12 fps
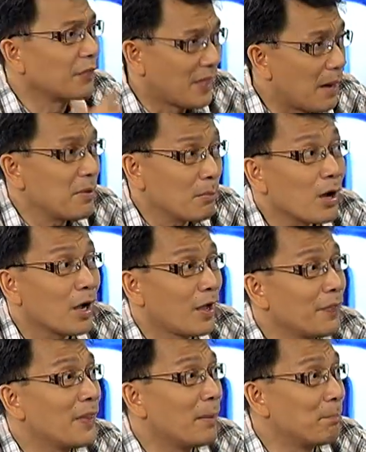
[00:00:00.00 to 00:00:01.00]
daming
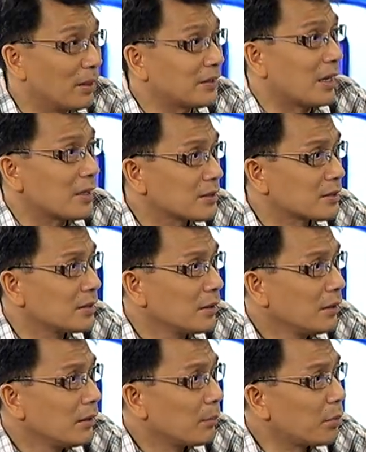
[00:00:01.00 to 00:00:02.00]
magagandang batas
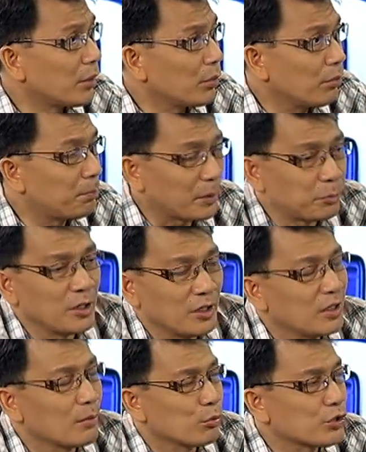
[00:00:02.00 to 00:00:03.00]
pero pag
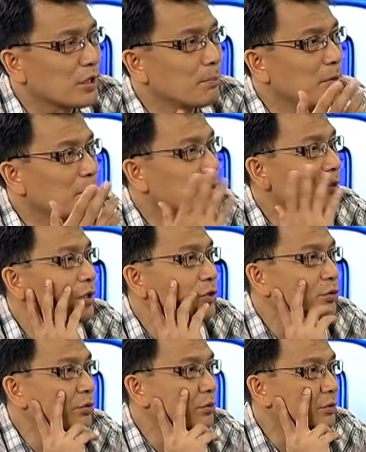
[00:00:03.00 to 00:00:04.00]
tinignan mo sa
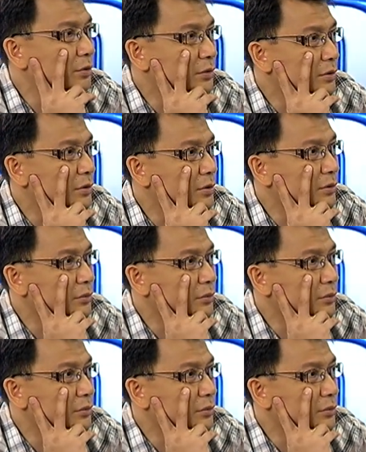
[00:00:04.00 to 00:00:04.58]
implementation, that, what's